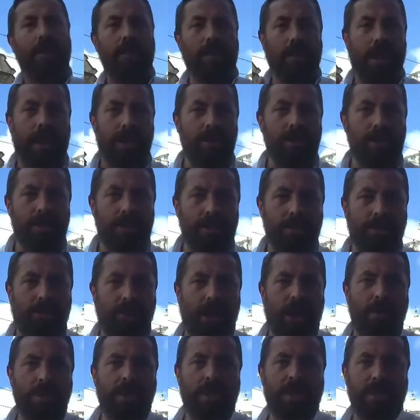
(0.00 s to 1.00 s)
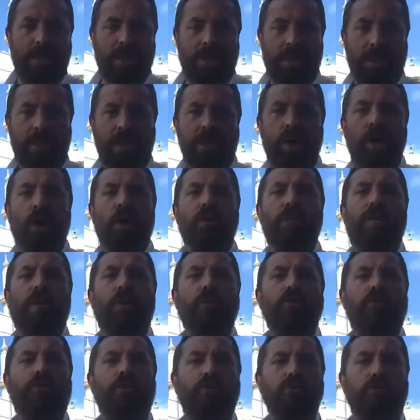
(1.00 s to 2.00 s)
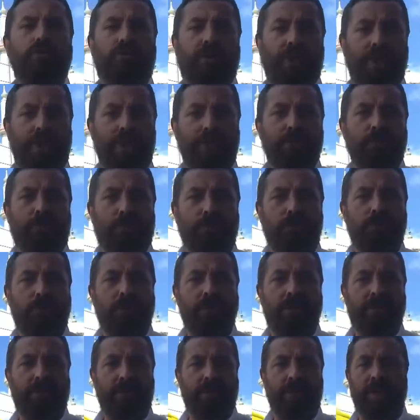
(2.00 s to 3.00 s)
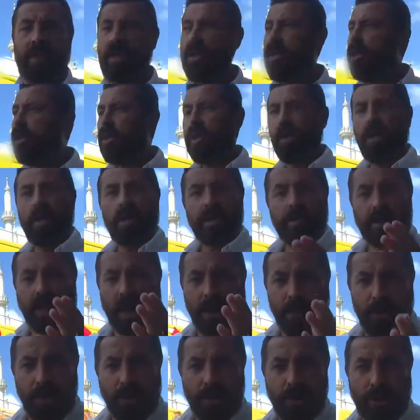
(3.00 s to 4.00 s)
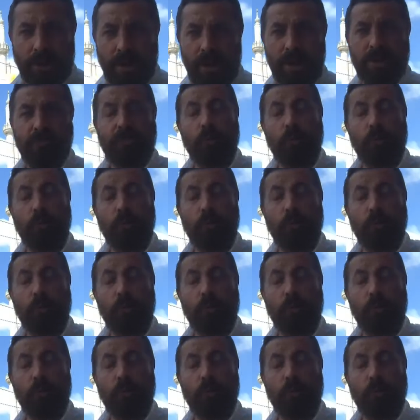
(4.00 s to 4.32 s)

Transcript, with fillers: Laleli Camii'ni ve 3. Selim Türbesi'ni tam olarak